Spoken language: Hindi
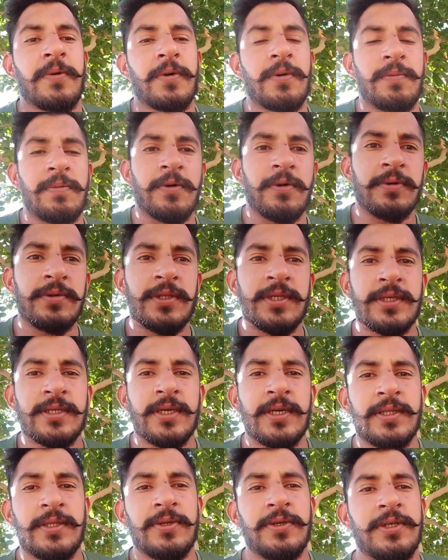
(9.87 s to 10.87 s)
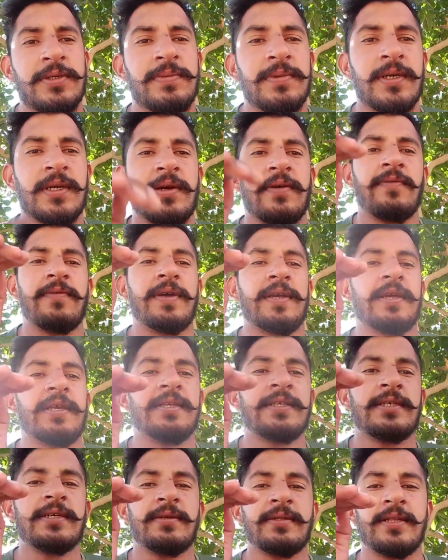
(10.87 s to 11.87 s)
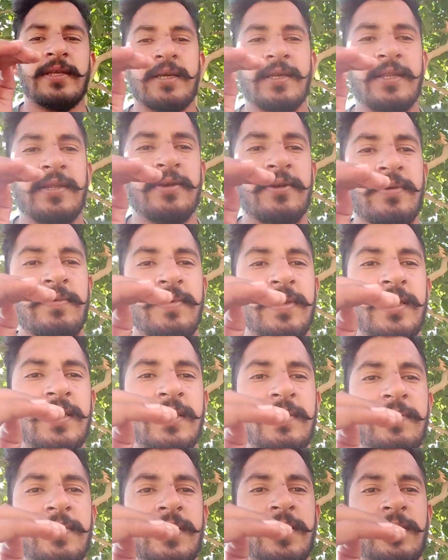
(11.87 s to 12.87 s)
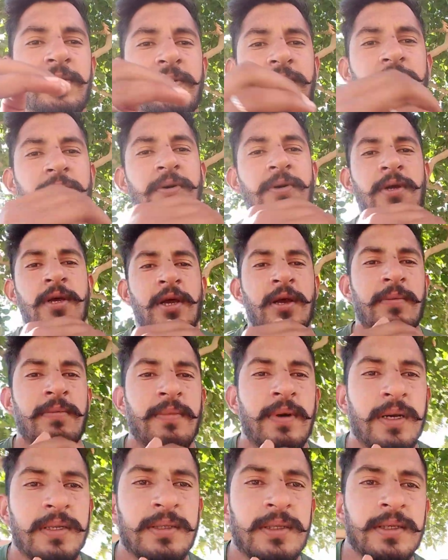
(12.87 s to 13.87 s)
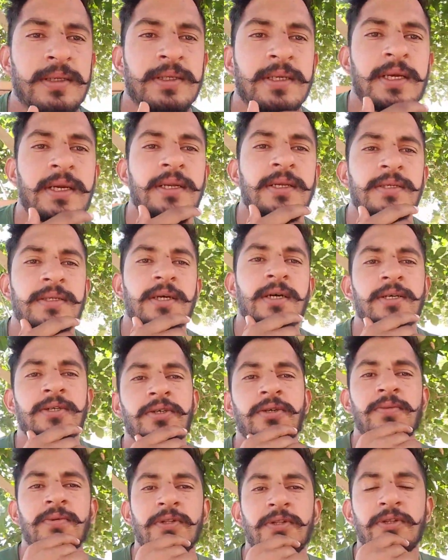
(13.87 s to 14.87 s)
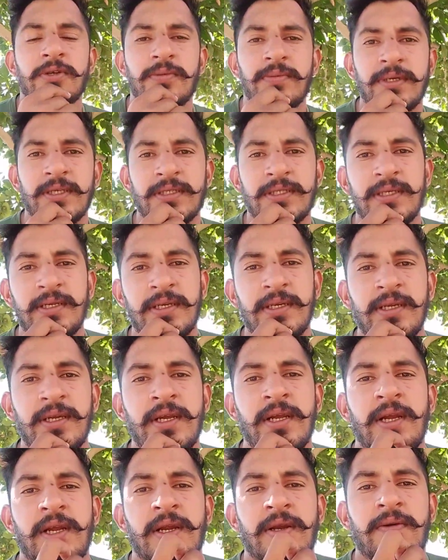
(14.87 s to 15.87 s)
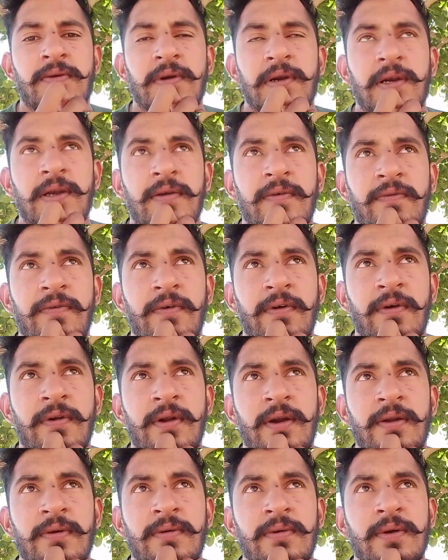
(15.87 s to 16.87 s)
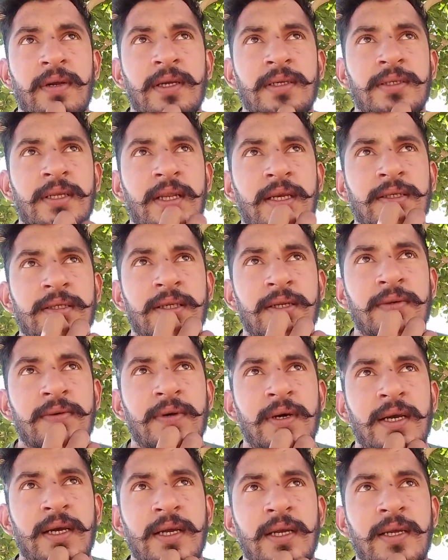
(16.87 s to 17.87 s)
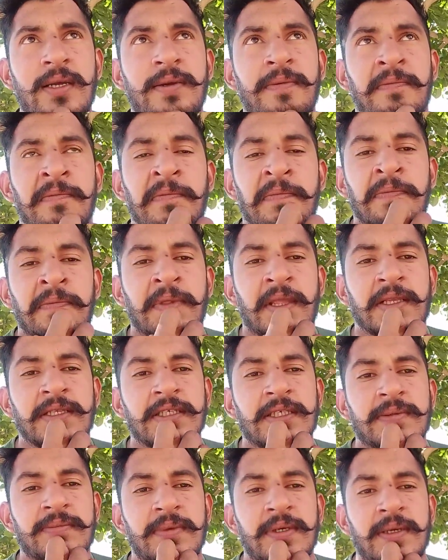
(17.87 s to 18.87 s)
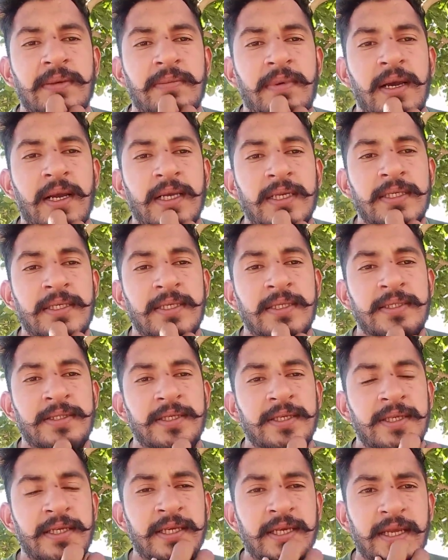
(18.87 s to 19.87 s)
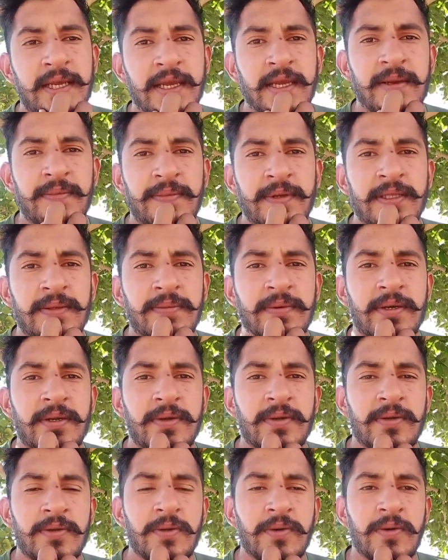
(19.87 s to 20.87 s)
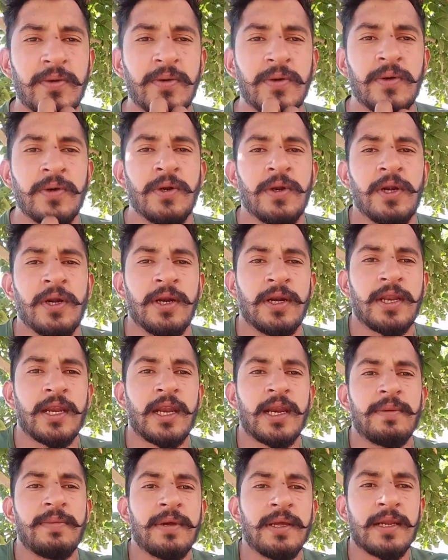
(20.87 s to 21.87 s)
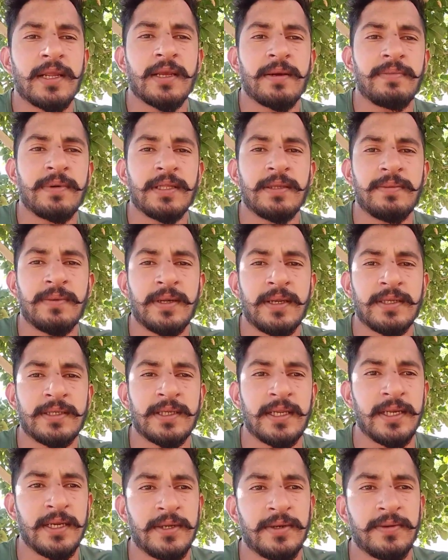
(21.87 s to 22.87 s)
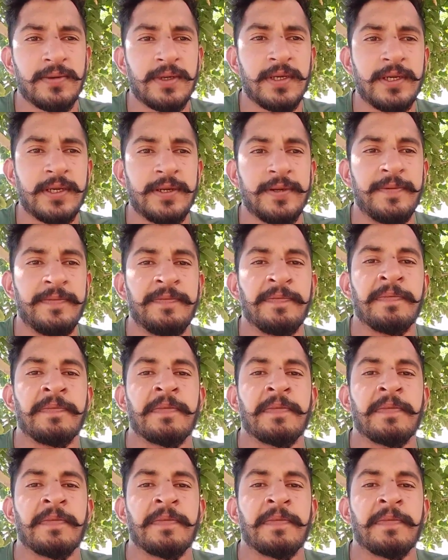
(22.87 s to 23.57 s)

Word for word: और बहुत ही साथियों इसमें कम वैकेंसी देखने को मिली है अपने को मात्र साढ़े सात सौ बंदों में से ट्वेंटी फोर लड़कों का सिलेक्शन हुआ है जिसमें बाईस जीडी के पद पर और दो ट्रेडमैन के पद पर सिलेक्ट हुए हैं